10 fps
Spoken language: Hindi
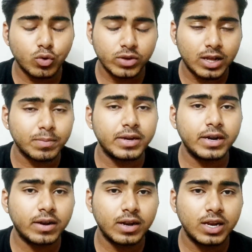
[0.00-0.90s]
दोनों साथ में
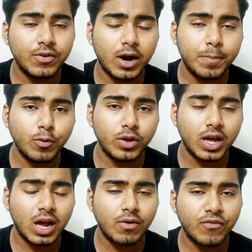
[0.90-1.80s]
एंट्री ली वहाँ पे
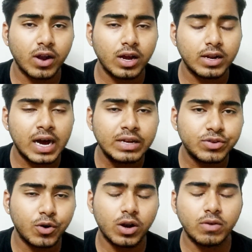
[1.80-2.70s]
उनके अलावा
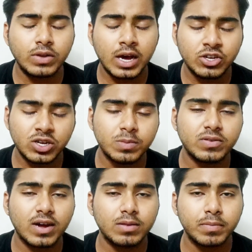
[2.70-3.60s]
फलकनाज और अविनाश ने
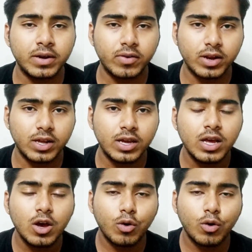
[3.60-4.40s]
भी साथ में एंट्री ली